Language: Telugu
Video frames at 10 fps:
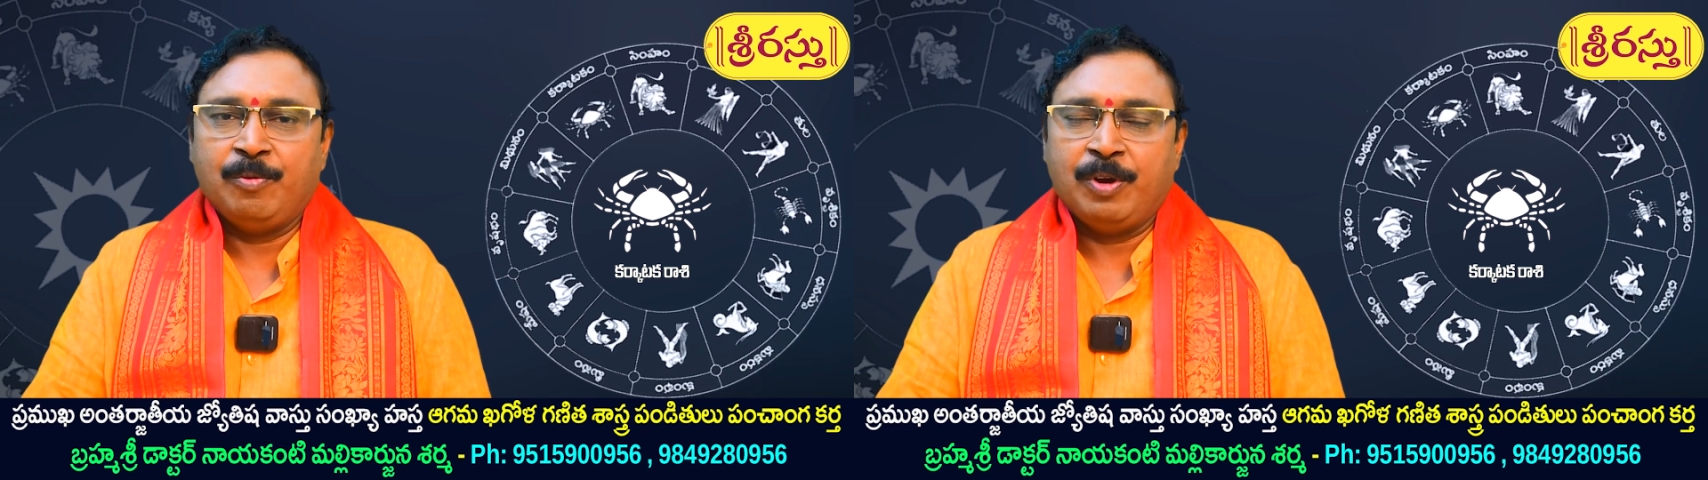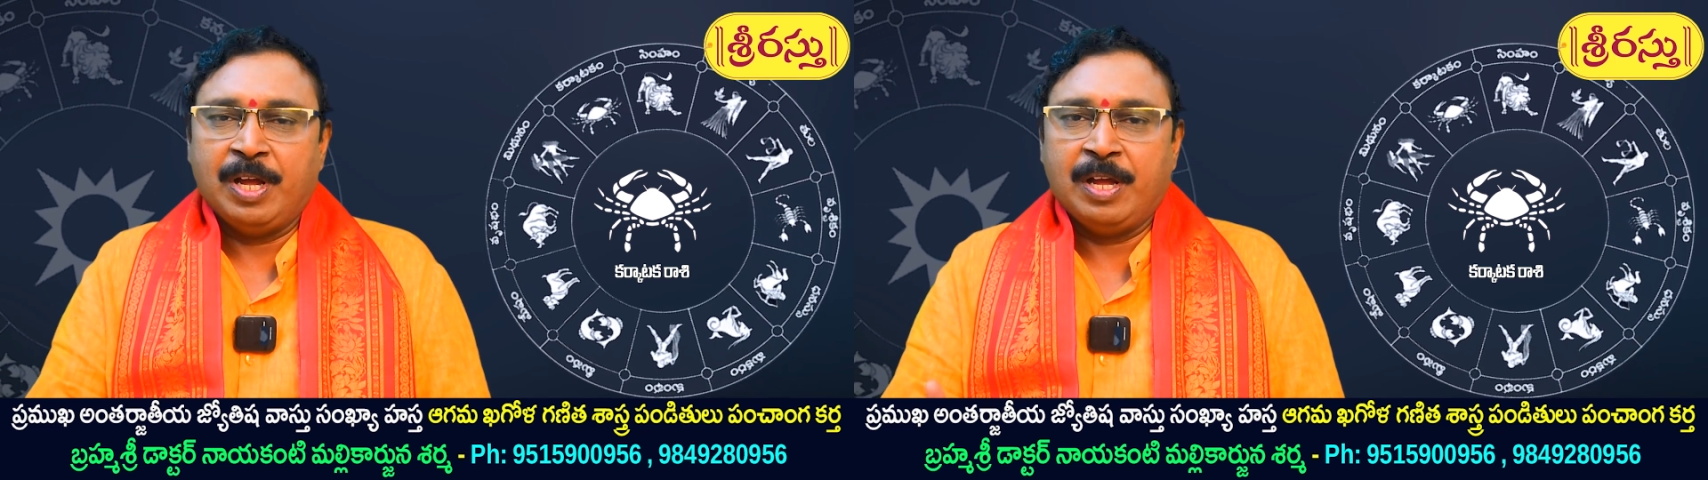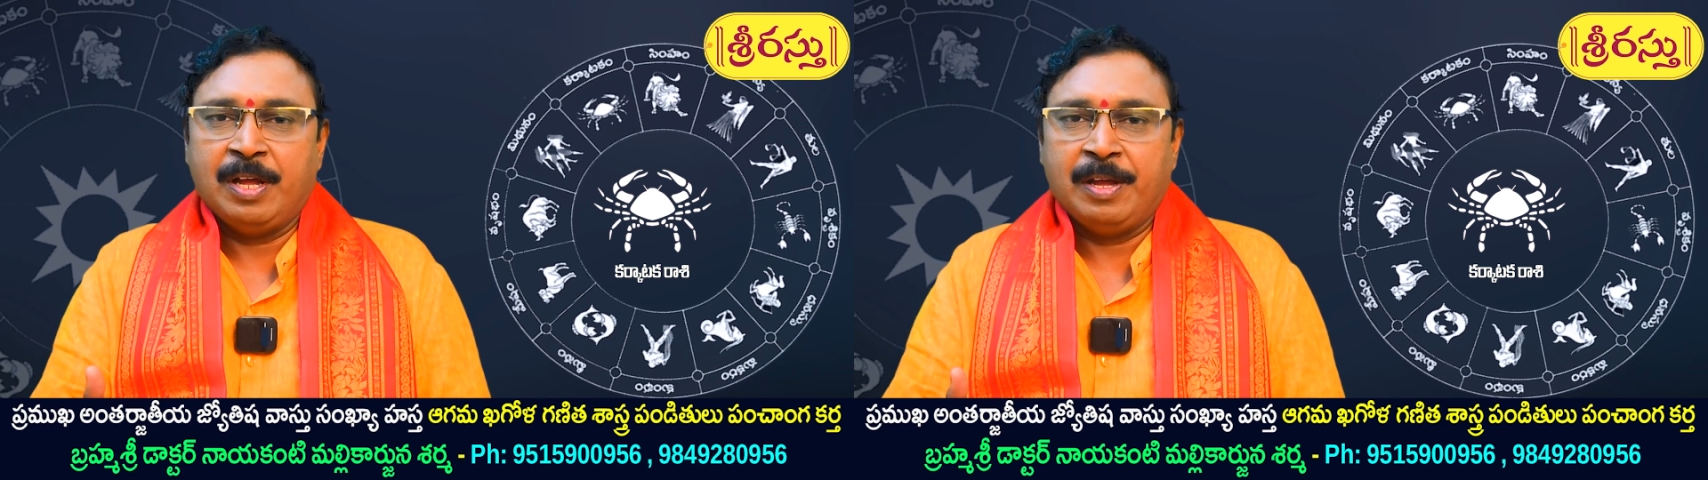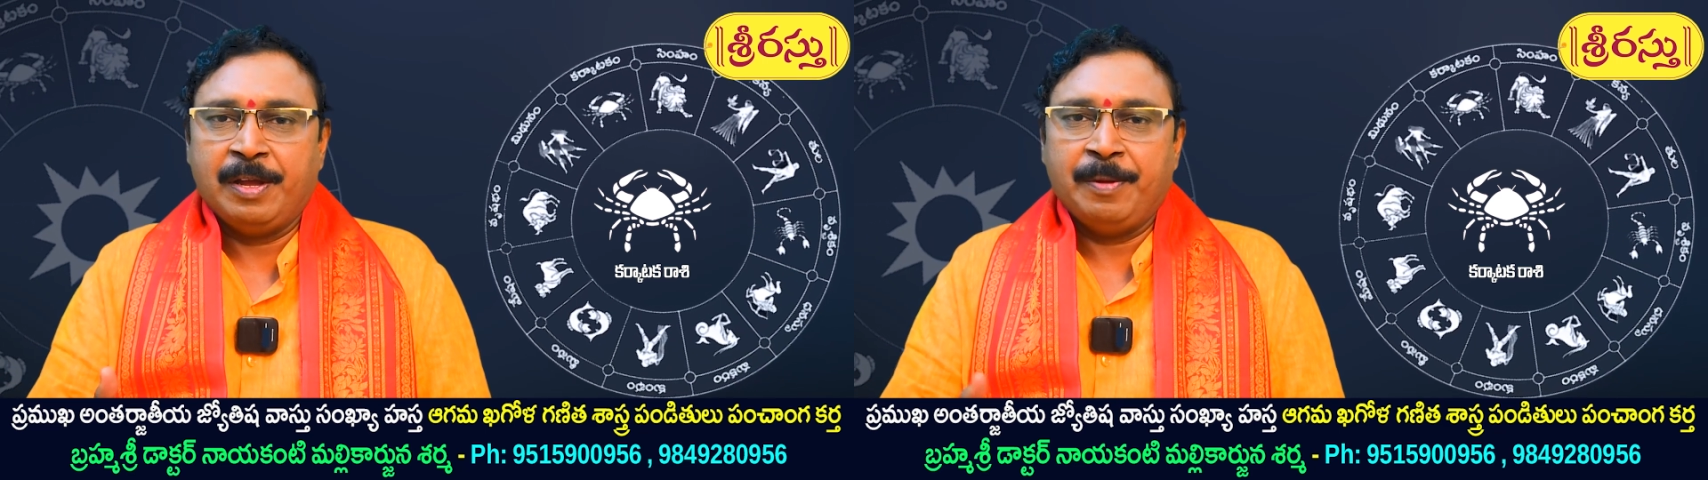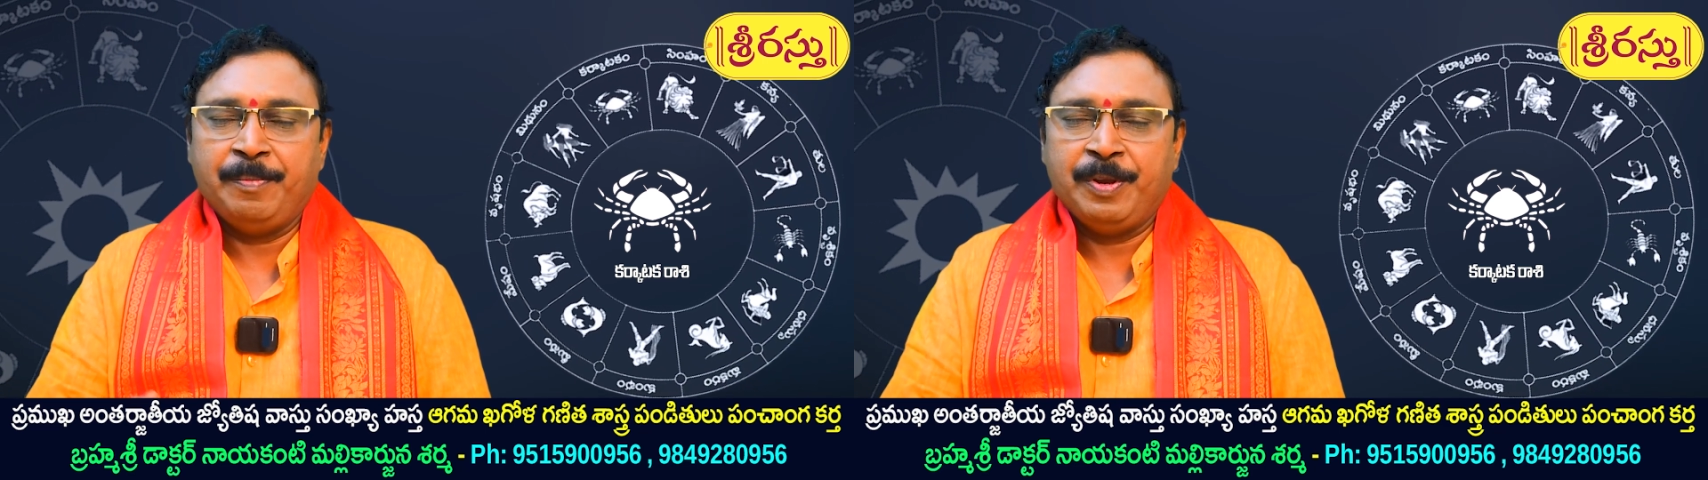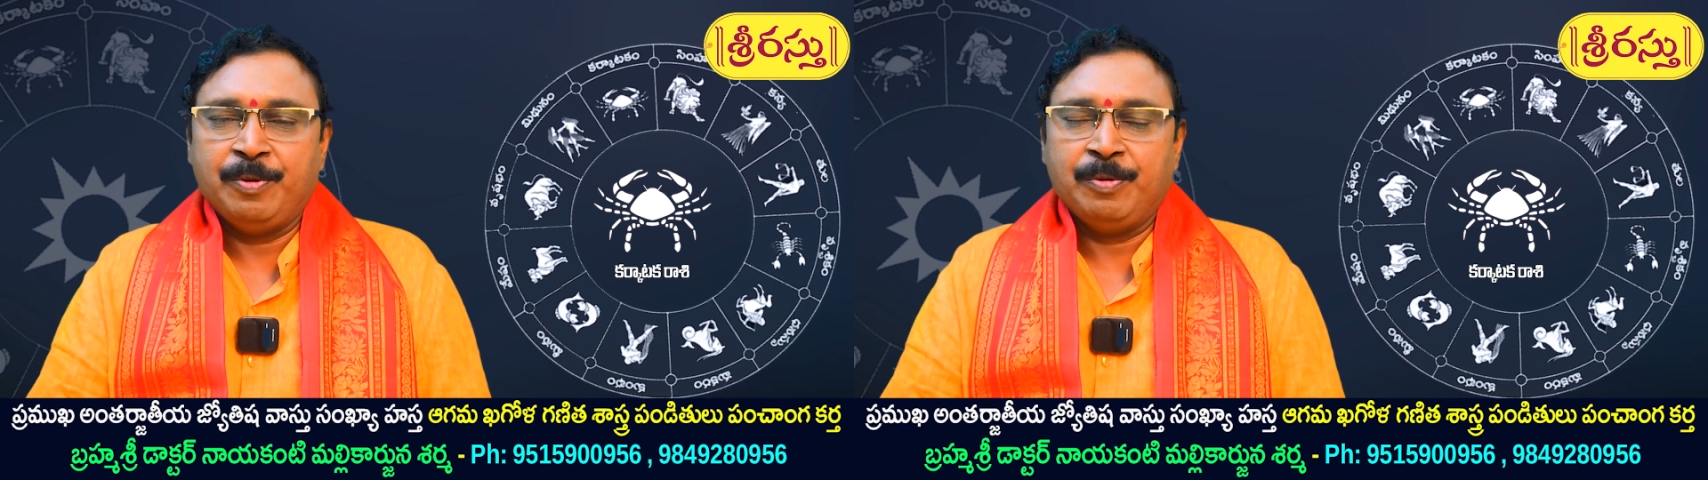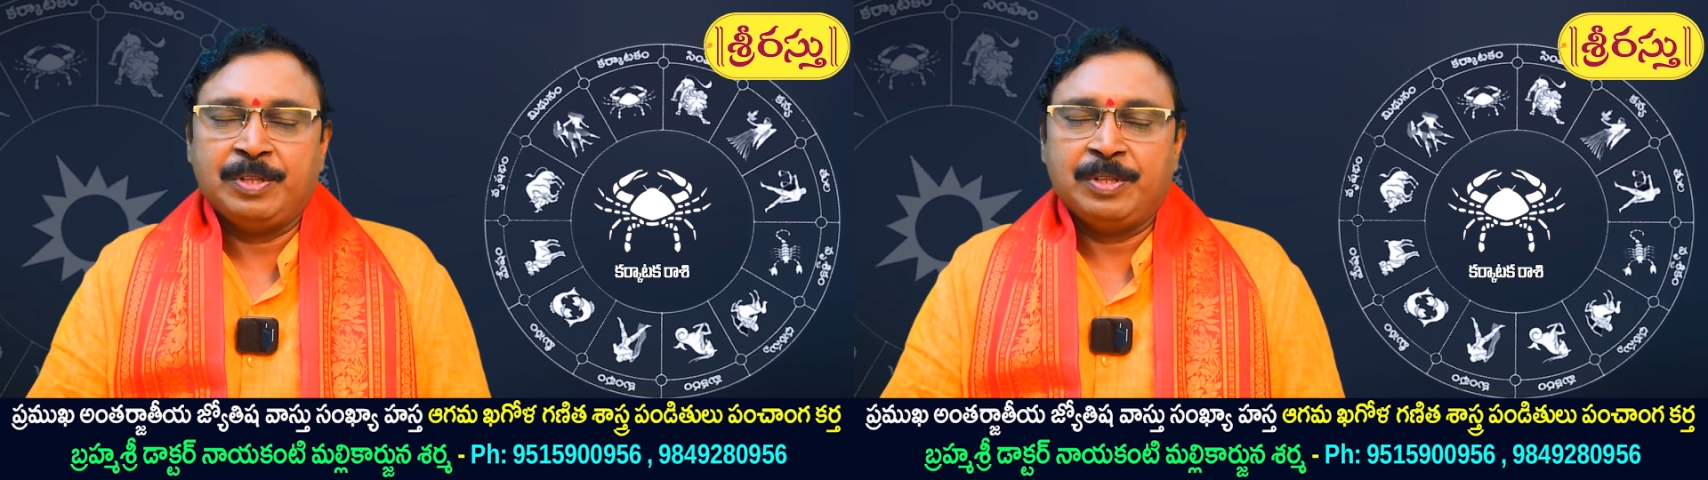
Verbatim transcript: ఒక మీరు